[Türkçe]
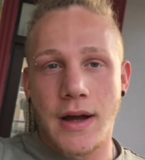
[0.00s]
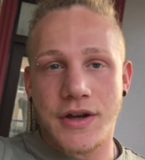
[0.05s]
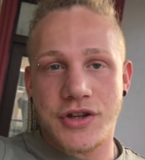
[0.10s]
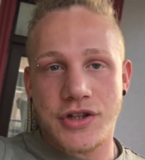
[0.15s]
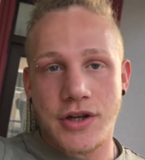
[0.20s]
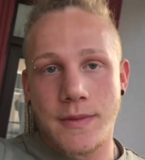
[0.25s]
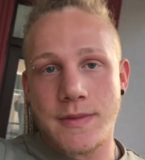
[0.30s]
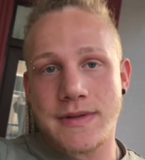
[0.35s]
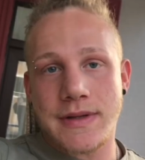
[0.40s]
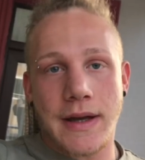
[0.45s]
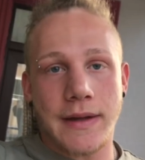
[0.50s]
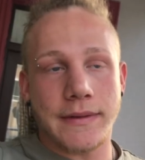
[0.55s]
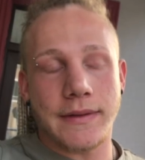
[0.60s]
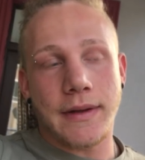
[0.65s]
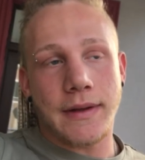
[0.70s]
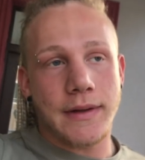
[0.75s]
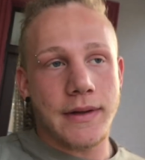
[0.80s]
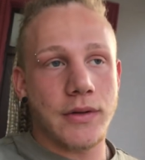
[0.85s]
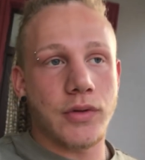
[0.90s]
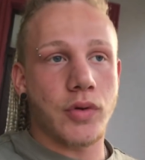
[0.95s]
akşam
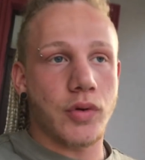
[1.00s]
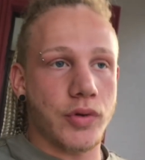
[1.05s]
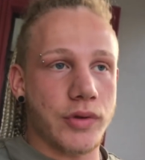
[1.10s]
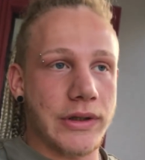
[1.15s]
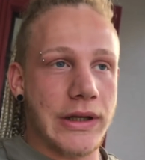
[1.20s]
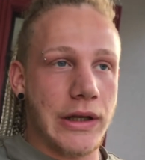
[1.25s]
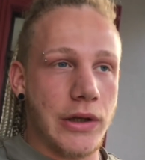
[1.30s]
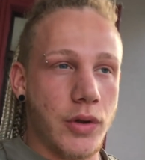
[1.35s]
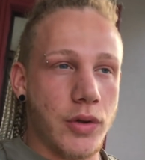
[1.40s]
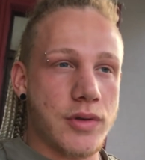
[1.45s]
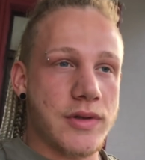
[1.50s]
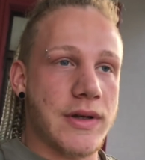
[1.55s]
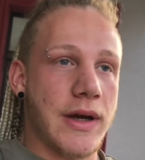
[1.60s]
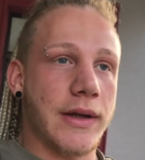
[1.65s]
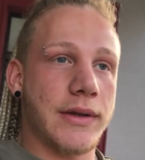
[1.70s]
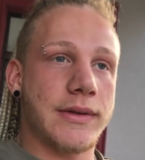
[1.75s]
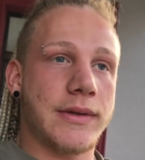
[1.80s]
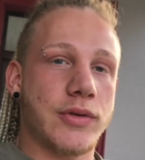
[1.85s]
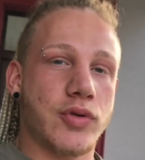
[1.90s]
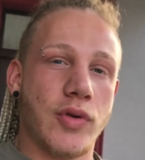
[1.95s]
saatlerine doğru geliyor.
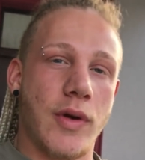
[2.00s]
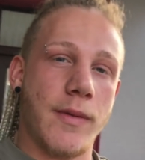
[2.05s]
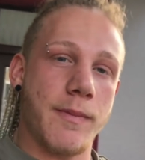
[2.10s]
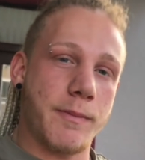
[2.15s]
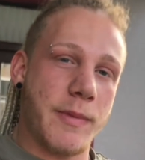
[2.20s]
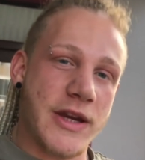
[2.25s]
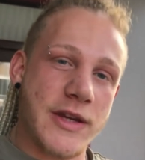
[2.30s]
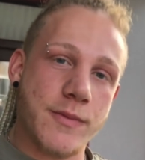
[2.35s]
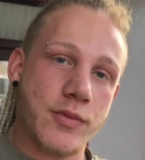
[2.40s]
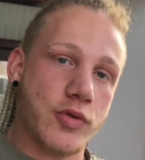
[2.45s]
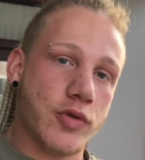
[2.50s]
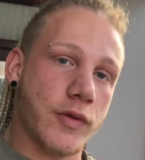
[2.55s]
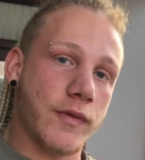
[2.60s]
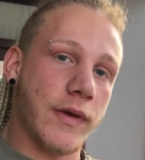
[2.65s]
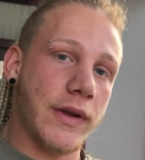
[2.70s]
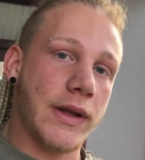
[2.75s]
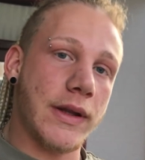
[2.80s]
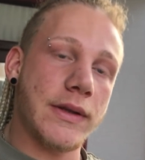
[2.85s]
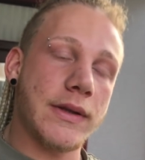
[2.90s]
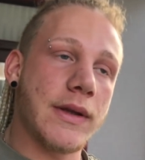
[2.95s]
Saat şu an beş buçuk
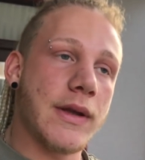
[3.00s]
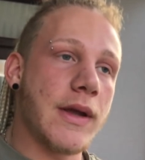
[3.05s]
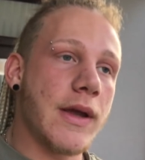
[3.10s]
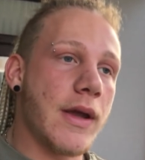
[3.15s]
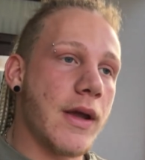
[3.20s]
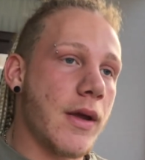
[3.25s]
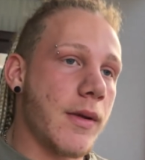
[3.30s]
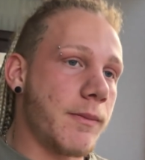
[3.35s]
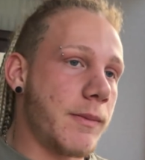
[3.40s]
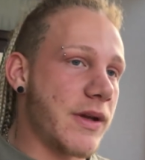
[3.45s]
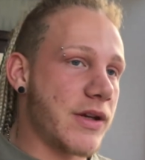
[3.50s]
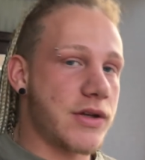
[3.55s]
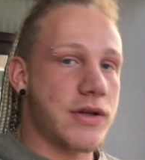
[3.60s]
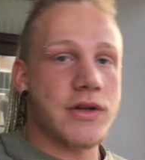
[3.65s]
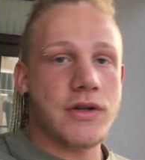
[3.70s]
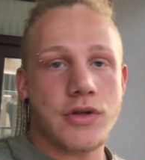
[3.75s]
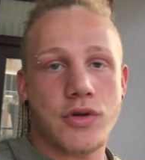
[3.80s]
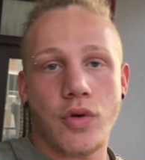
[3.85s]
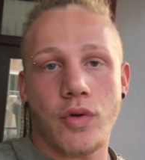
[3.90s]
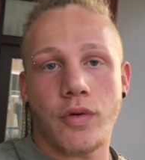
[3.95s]
falan.
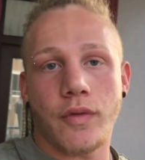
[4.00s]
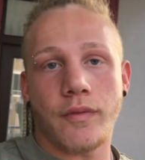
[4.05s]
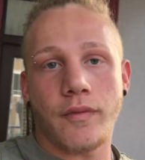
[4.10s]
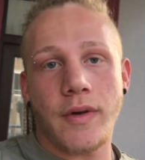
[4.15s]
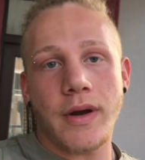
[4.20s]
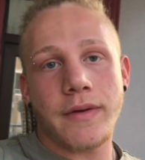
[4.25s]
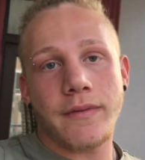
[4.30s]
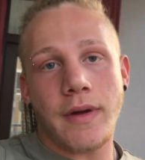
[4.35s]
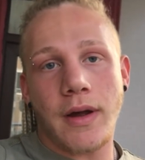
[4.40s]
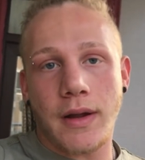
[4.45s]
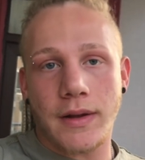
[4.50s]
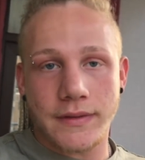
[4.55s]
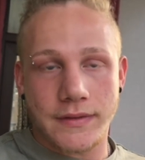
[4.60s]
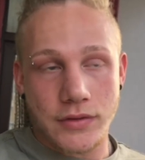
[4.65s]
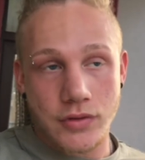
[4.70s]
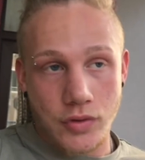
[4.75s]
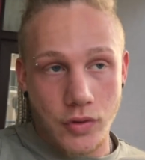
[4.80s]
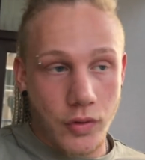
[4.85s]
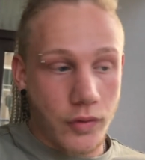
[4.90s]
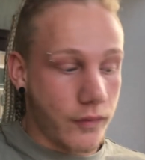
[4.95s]
Beşinci öğün var ve
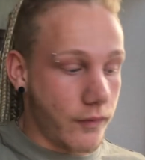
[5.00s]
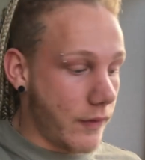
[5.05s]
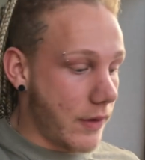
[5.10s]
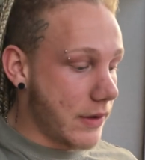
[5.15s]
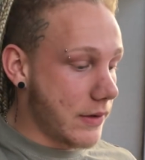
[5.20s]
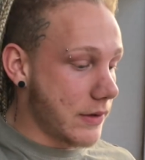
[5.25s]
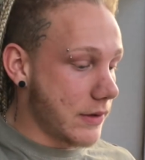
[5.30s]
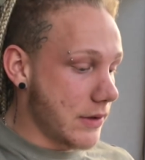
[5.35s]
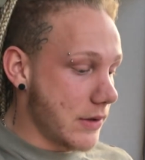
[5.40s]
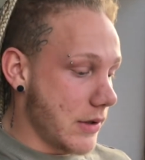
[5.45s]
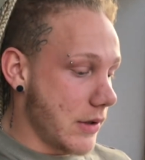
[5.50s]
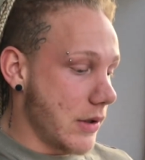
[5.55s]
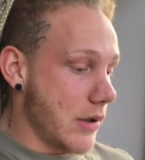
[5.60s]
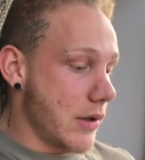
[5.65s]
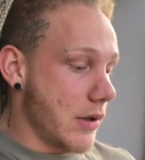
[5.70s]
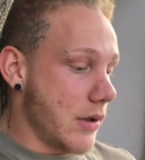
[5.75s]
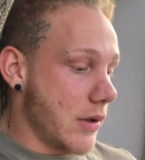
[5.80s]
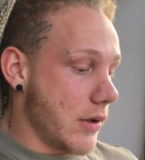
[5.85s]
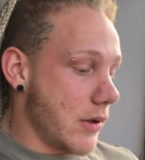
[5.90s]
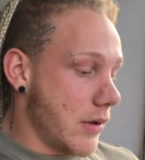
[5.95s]
altıncı öğün var.
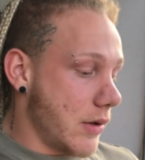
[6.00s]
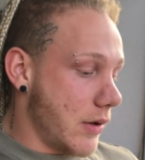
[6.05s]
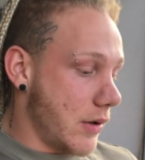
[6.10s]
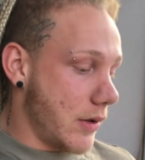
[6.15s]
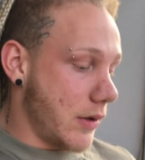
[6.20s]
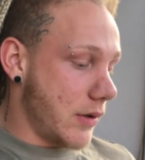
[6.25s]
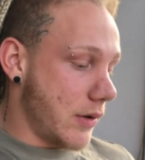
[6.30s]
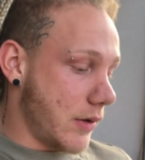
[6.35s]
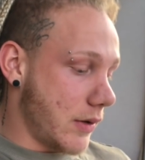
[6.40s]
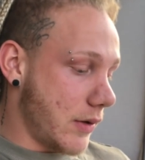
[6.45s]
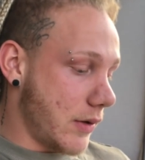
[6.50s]
Ee,